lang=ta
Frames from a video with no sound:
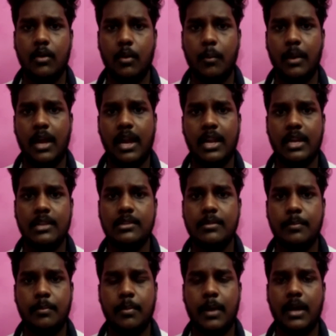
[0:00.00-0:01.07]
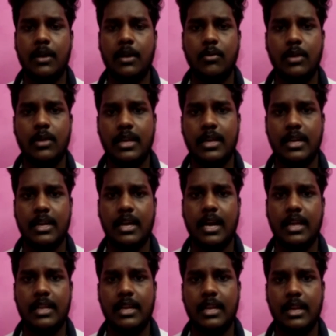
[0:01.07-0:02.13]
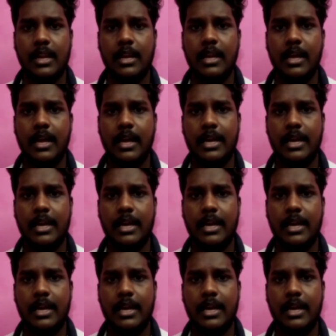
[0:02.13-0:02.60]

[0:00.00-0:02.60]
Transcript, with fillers: ரொம்ப நாள் கழித்து பார்க்கக்கூடிய ரெண்டு காதலர்கள்